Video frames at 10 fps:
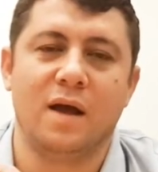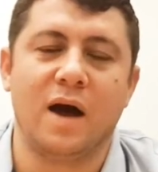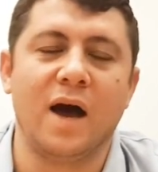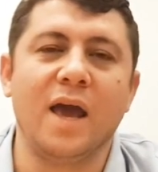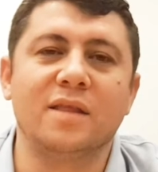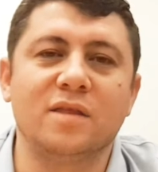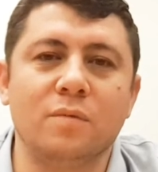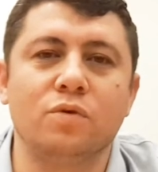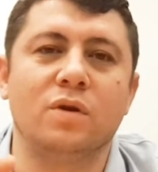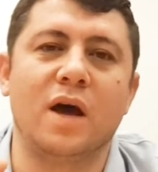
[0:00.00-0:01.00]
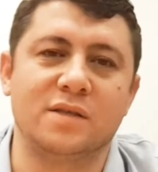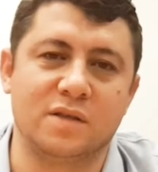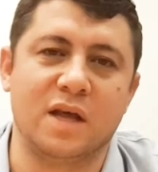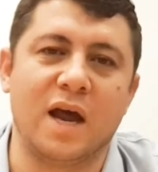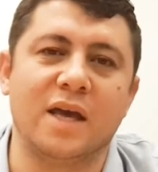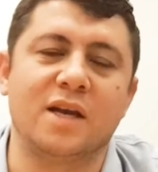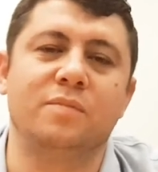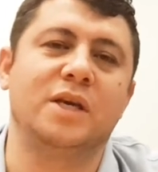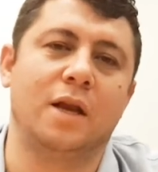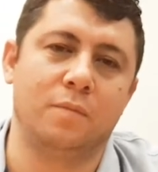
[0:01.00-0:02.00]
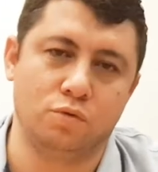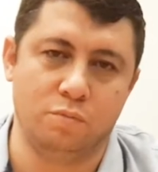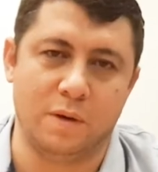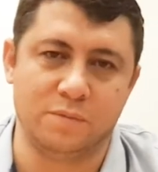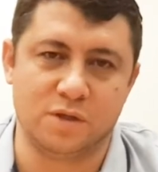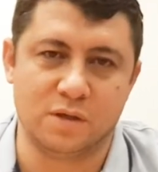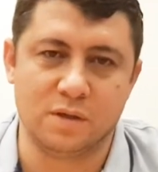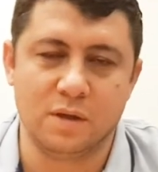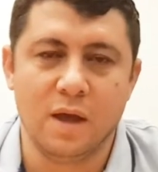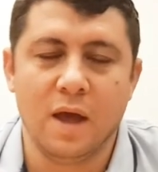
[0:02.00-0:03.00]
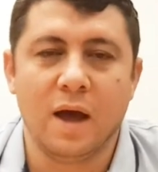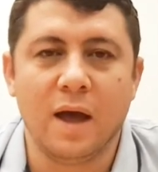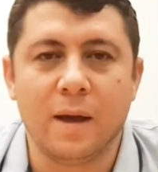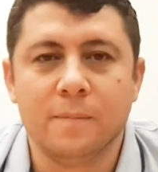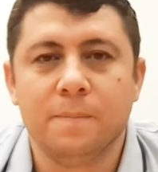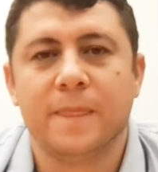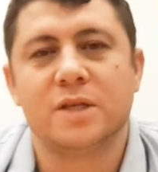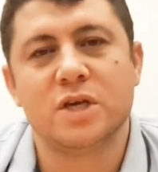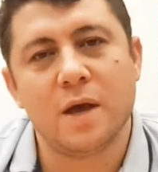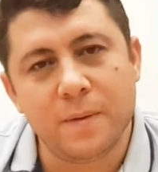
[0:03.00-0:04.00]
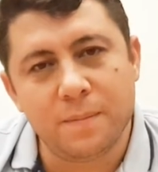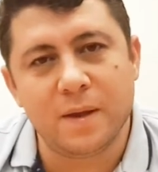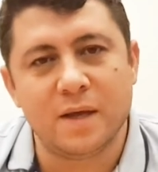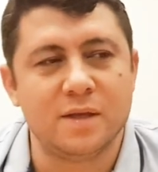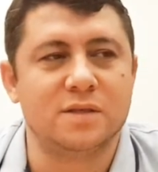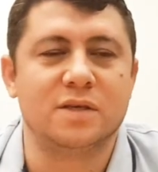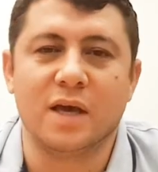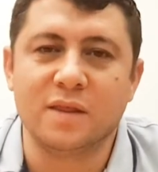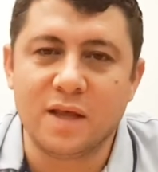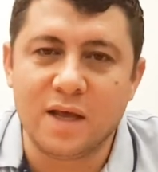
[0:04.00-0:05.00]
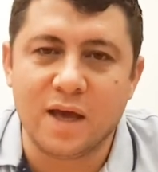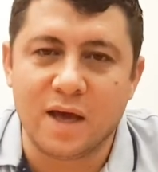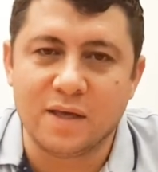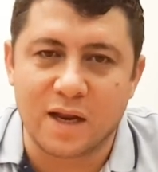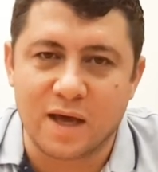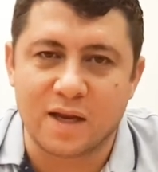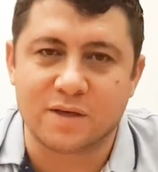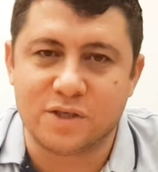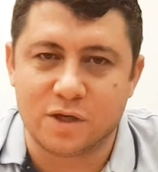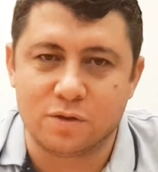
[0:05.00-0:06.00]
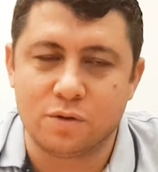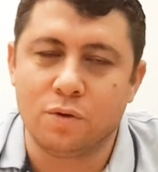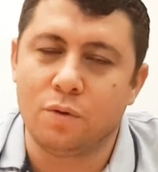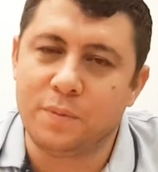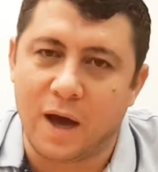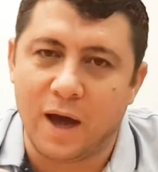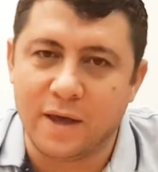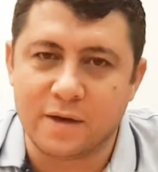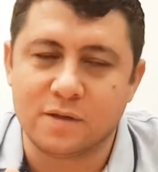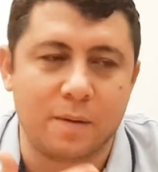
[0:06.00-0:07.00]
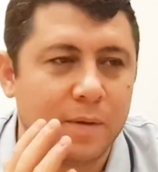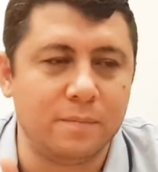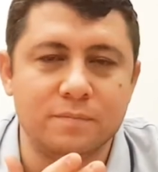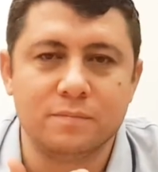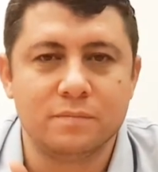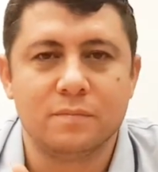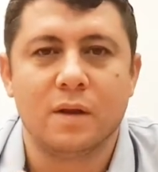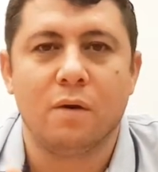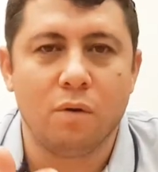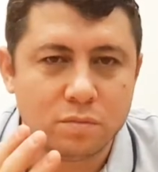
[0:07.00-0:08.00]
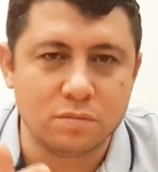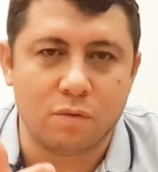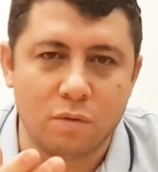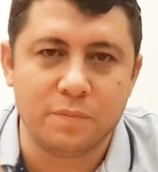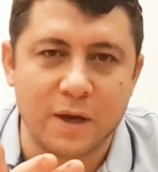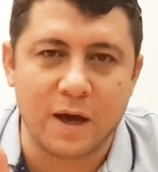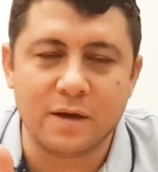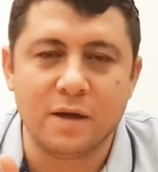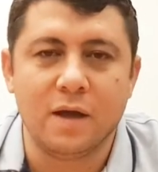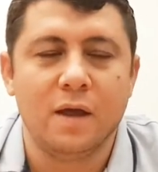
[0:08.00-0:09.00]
Hayatta bunun ağzından hayırlı bir kelime duymamıştım. Ha CHP belediyesi kendine ya- yalakalık çektiriyor. O bir ayrı tamam. O, o bir ayrı.